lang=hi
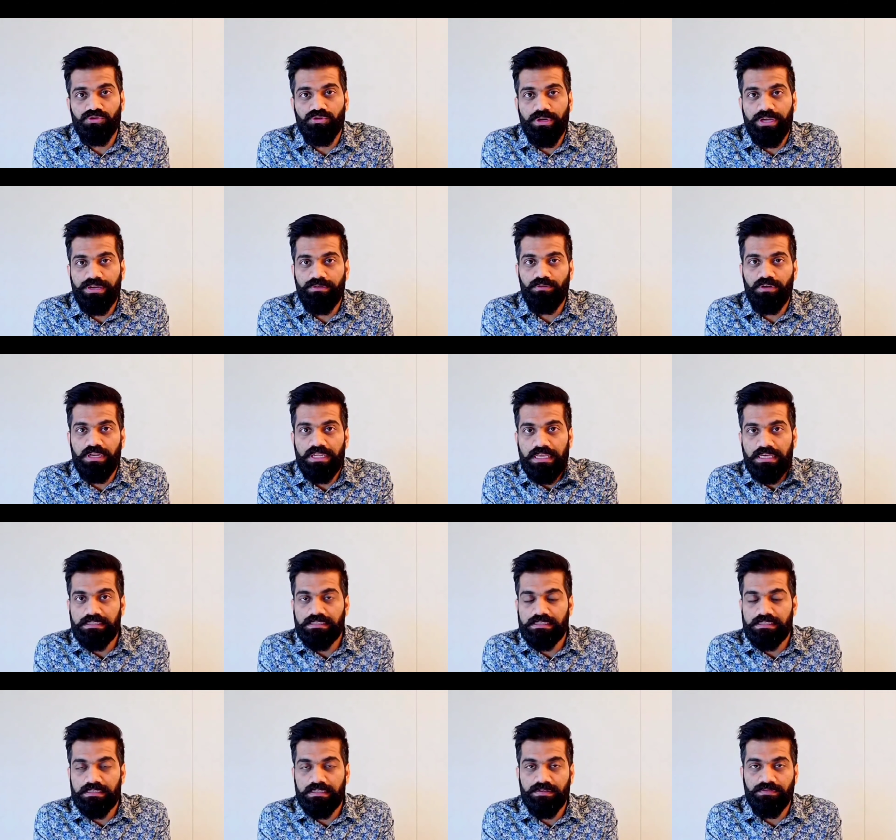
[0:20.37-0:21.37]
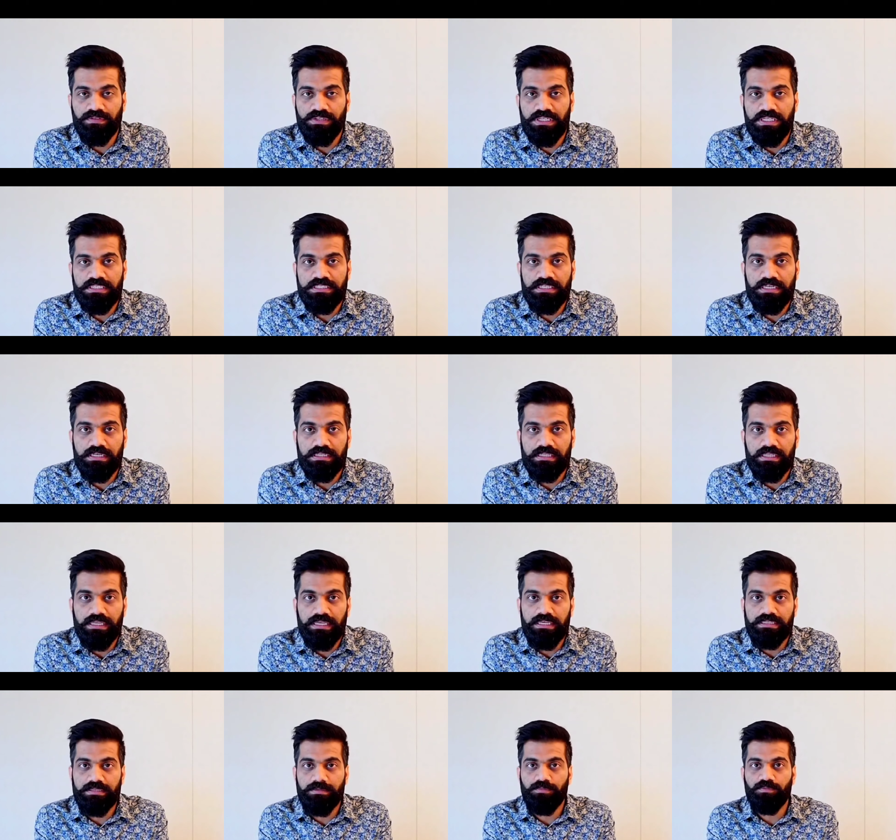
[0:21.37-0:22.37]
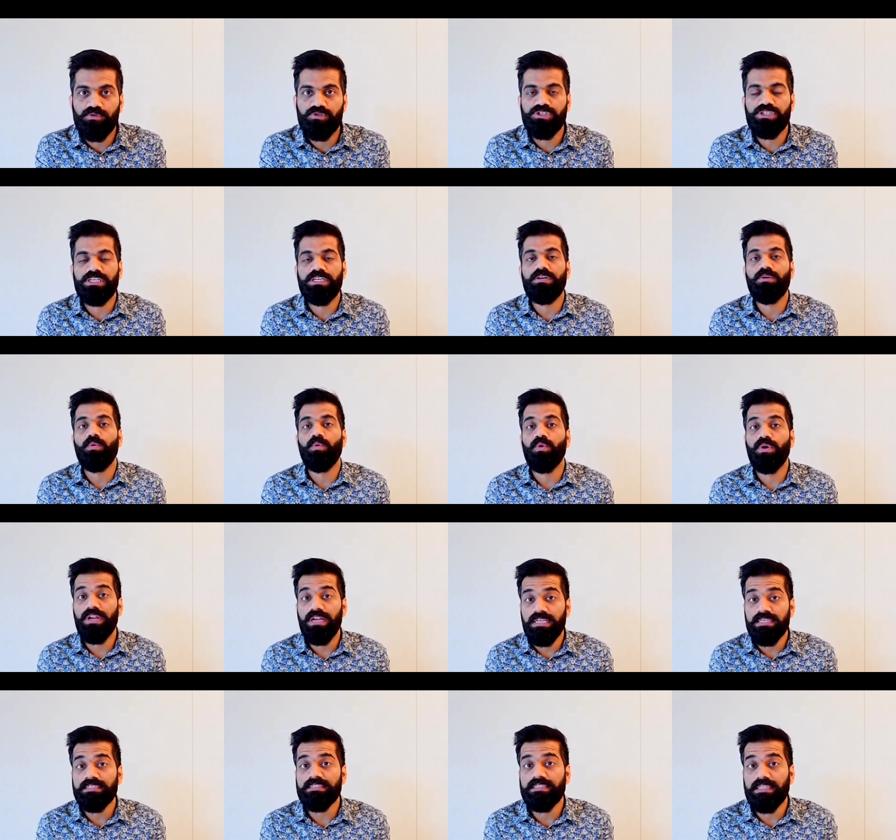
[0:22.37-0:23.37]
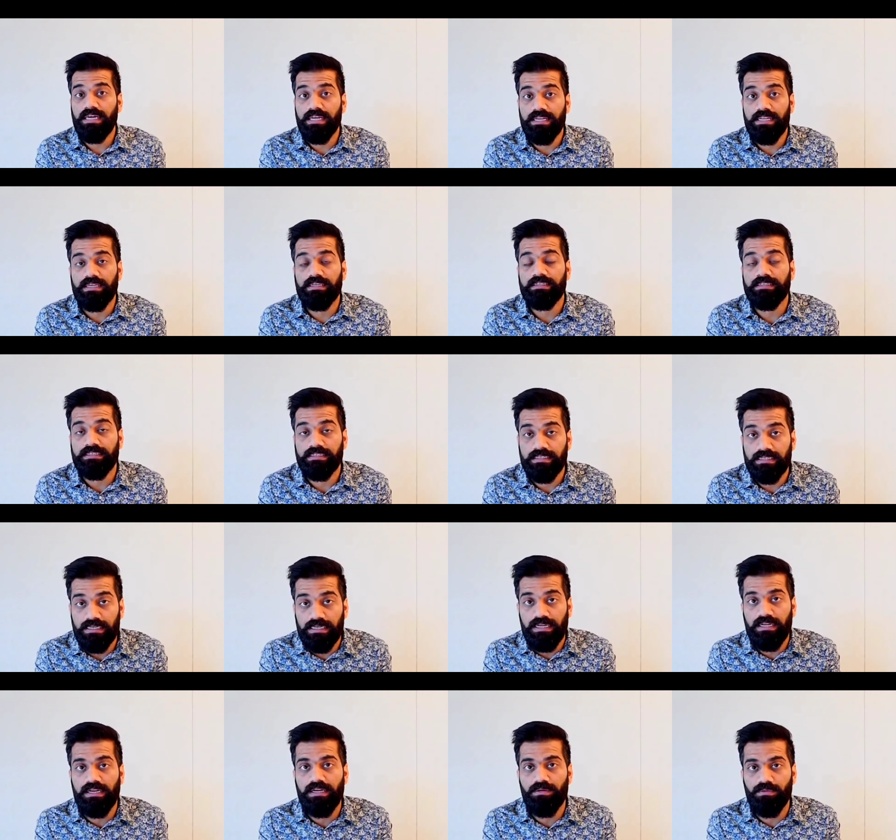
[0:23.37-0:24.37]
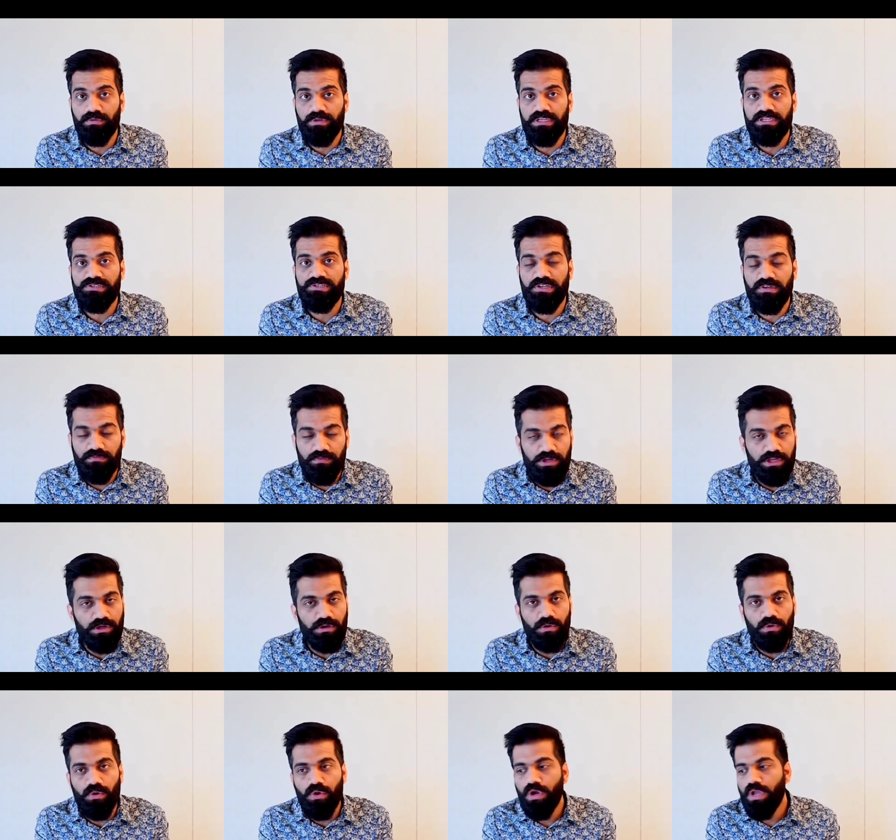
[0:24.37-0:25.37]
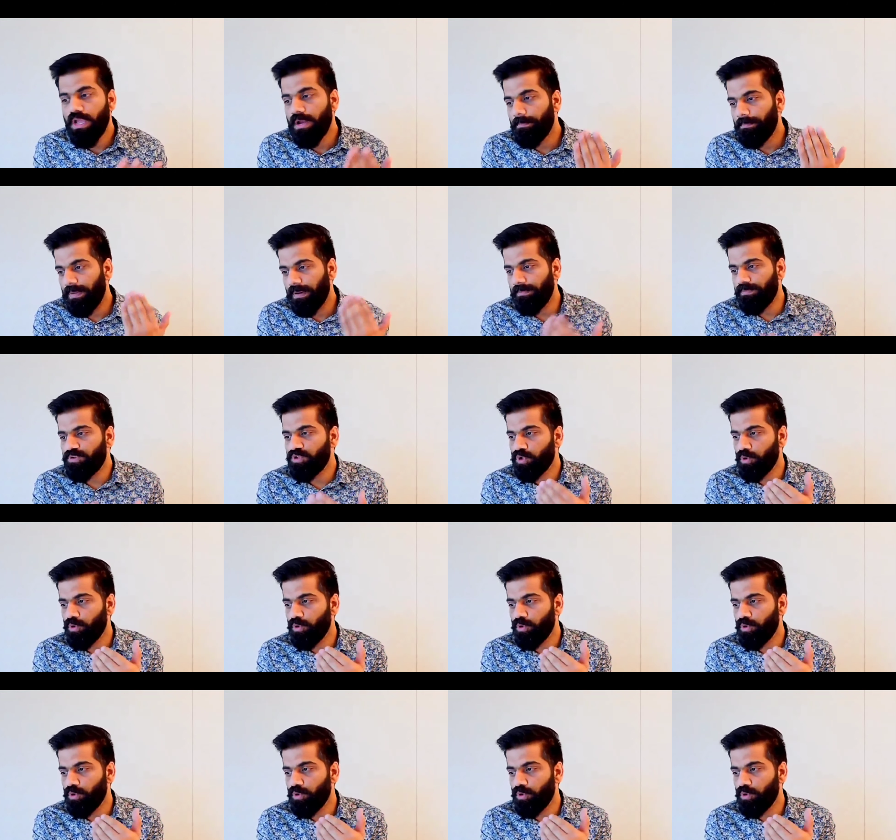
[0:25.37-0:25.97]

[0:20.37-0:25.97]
जो है वो लीक्स इसी तरफ सजेस्ट करते हैं सब कुछ कि 19 तारीख कल 19 जनवरी को पबजी